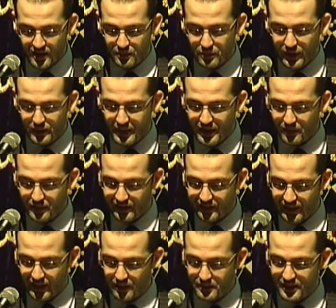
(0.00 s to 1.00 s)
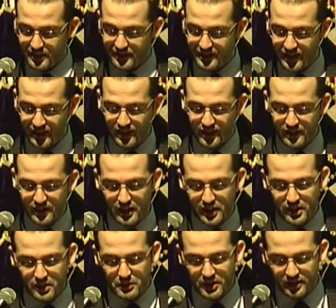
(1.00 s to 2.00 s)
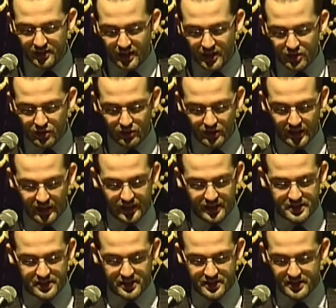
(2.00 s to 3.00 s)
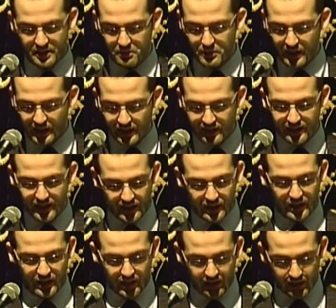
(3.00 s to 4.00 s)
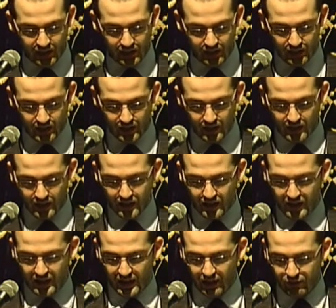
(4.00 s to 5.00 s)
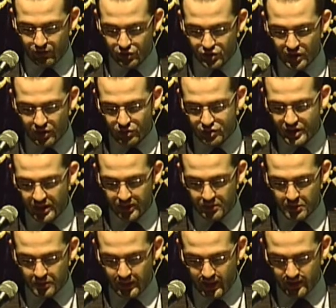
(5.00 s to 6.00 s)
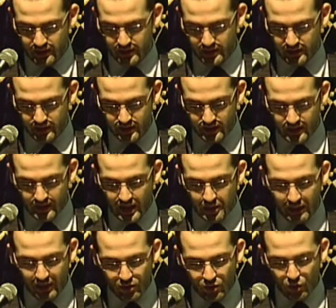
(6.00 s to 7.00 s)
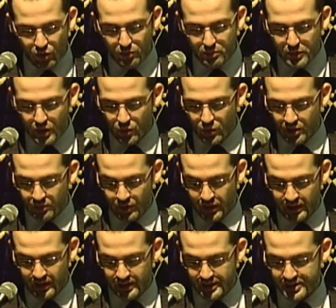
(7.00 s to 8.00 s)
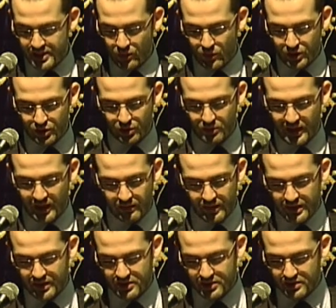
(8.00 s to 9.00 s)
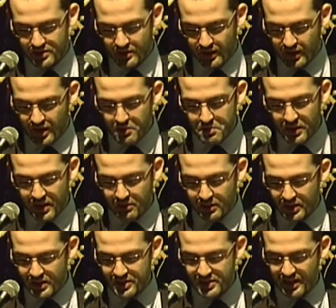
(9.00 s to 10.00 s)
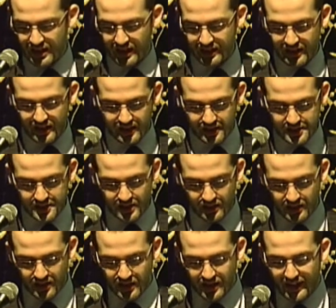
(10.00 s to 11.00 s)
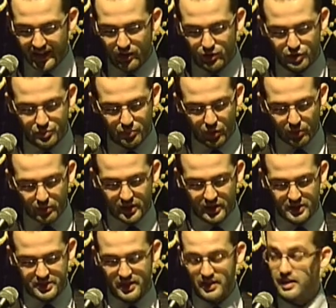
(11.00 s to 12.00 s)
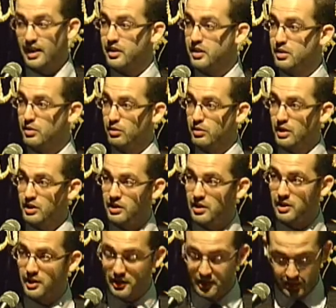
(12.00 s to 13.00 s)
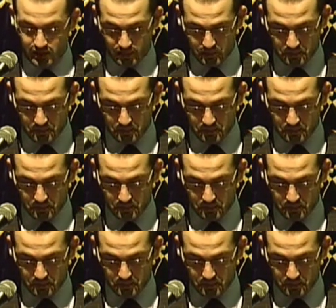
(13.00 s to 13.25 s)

Primeramente, que me entierren en el cementerio de la iglesia de San Miguel de aquí de Jerez, en la fosa donde yace mi padre, He mando con mi cuerpo a la iglesia cuatro maravedís, ...y e diez maravedís a cada iglesia y e a los pobres de San Lázaro de aquí de Jerez.